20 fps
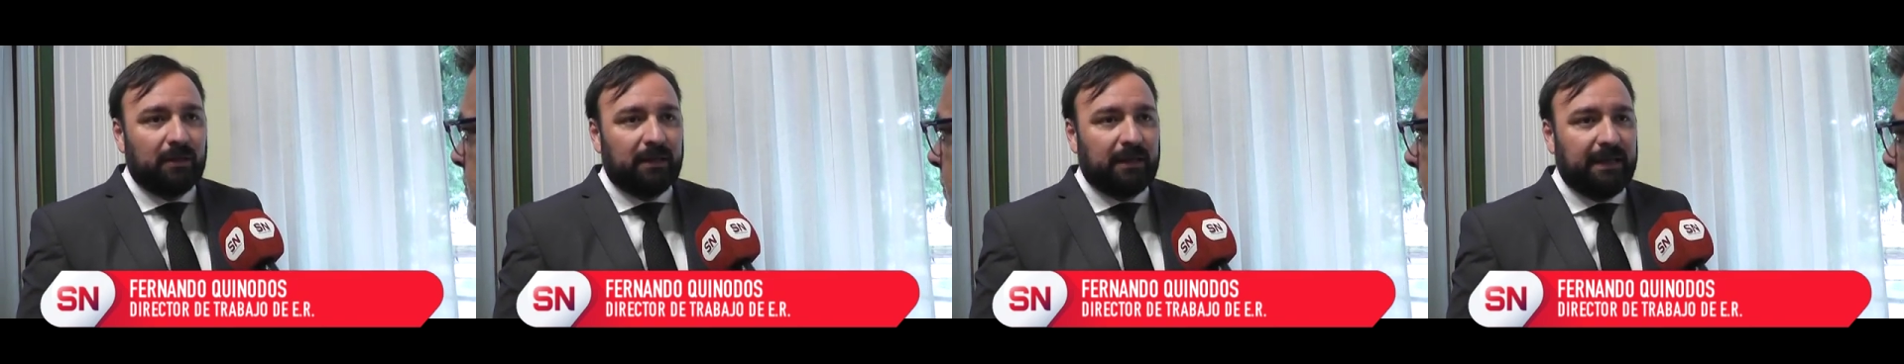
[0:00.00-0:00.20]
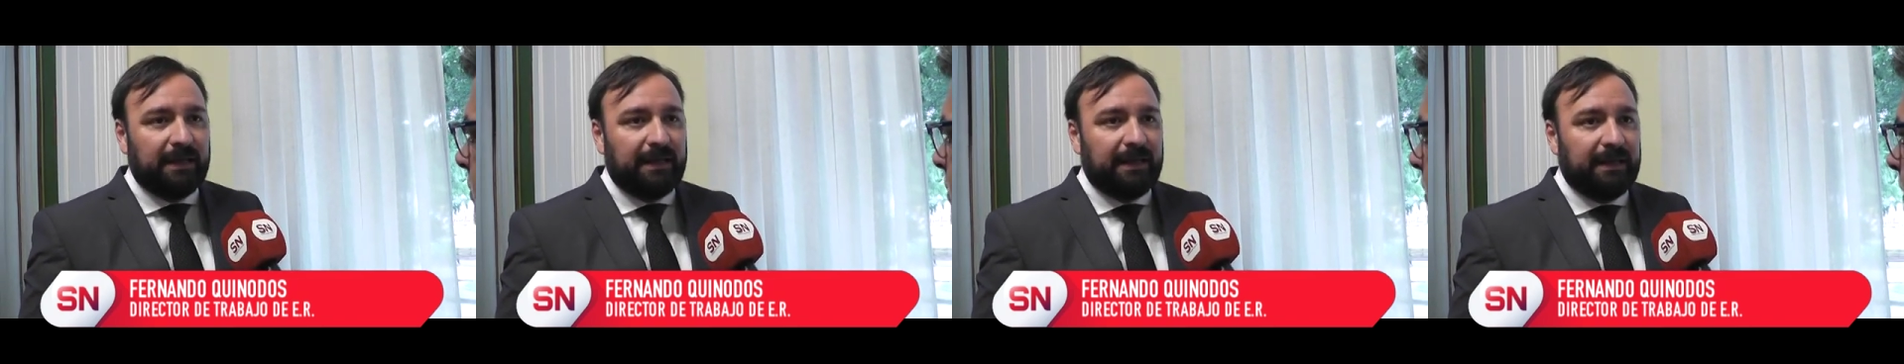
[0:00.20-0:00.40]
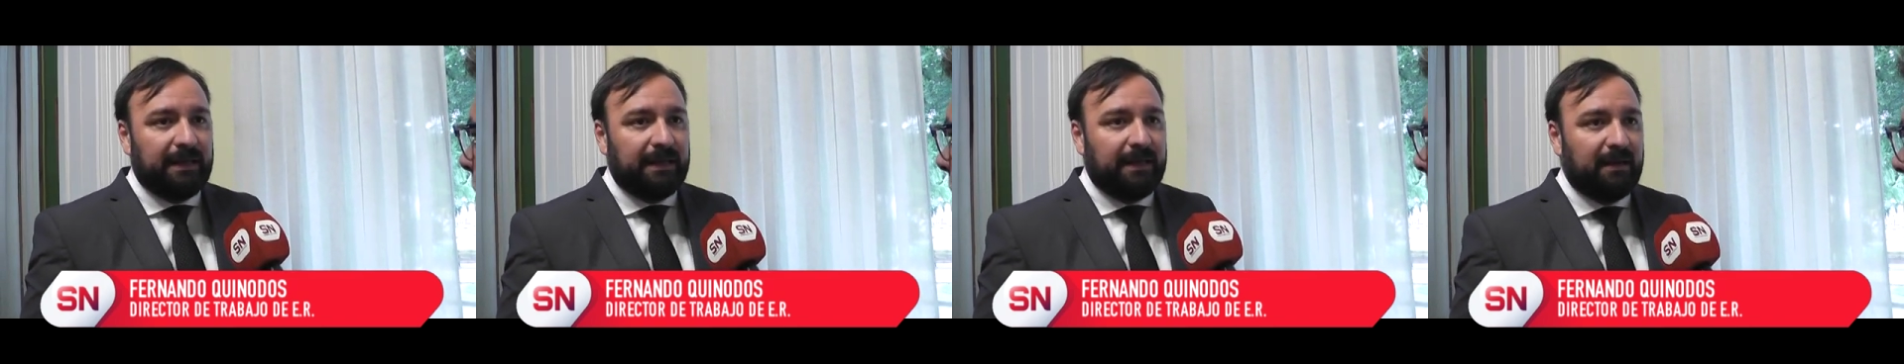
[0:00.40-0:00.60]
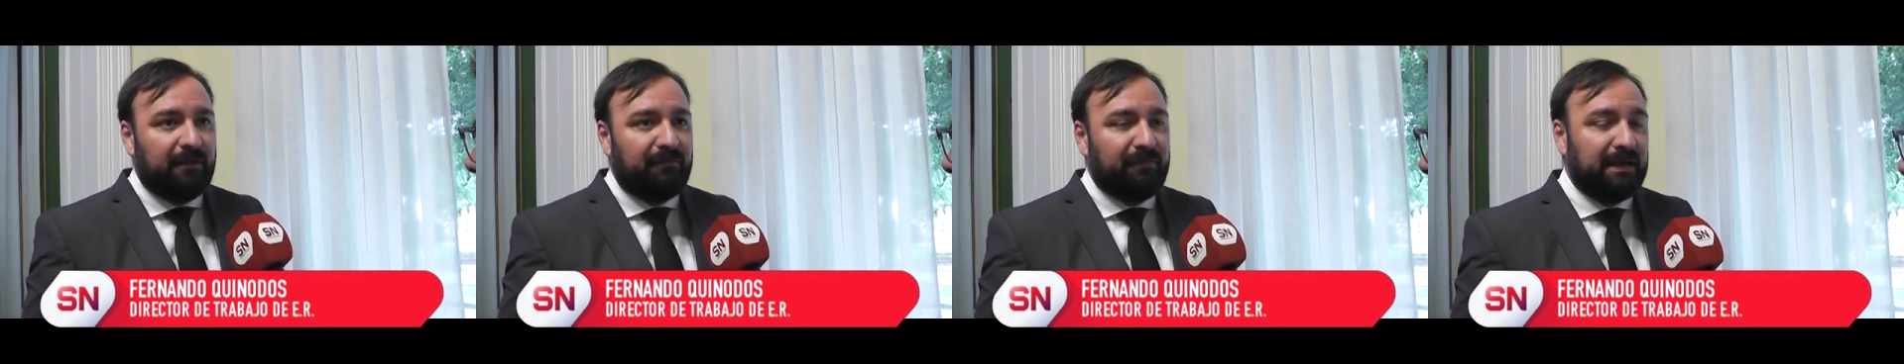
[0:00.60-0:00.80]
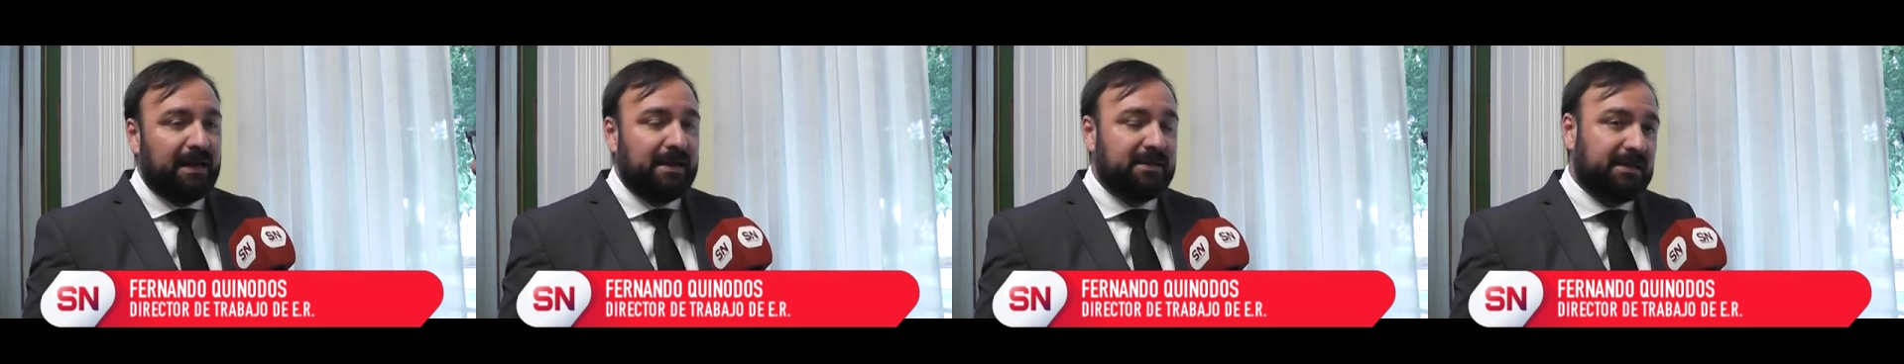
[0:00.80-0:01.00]
y
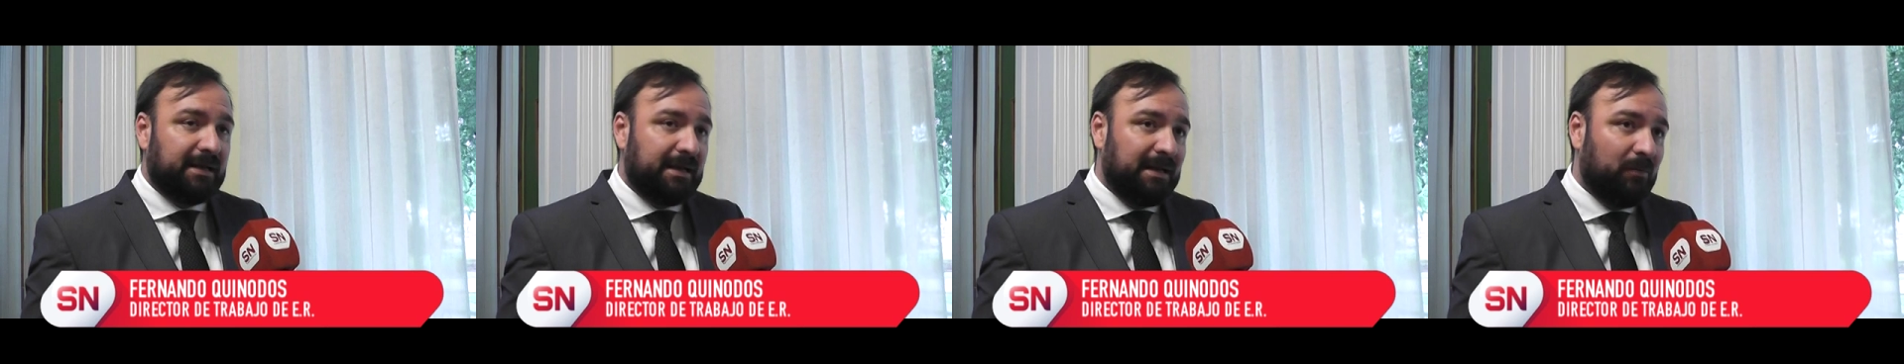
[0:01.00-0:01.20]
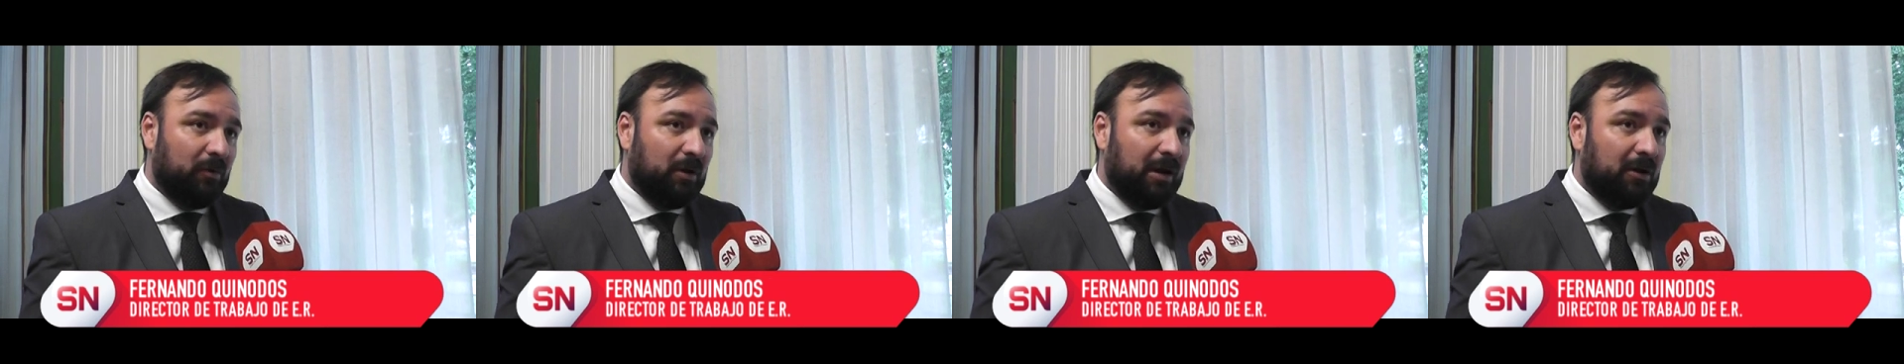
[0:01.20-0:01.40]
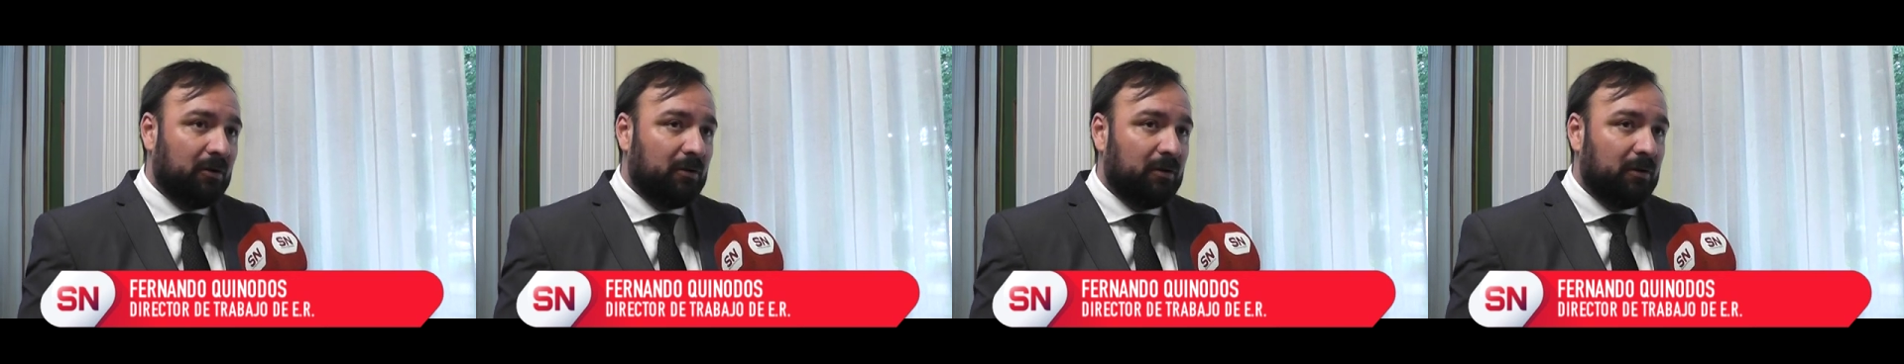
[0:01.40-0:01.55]
finalizaremos la